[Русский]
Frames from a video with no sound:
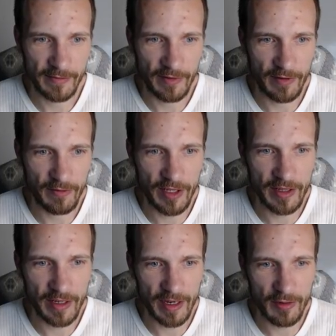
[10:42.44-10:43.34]

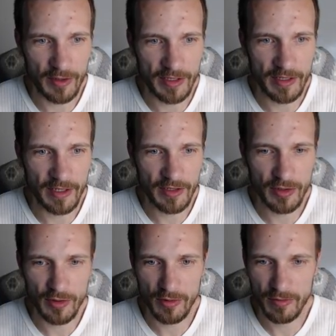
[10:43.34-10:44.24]
Видно, какой здесь
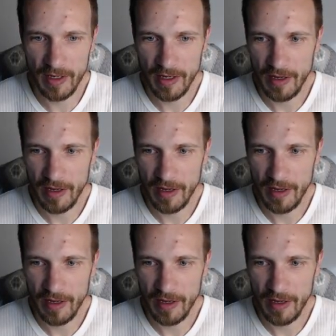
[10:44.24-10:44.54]
шум.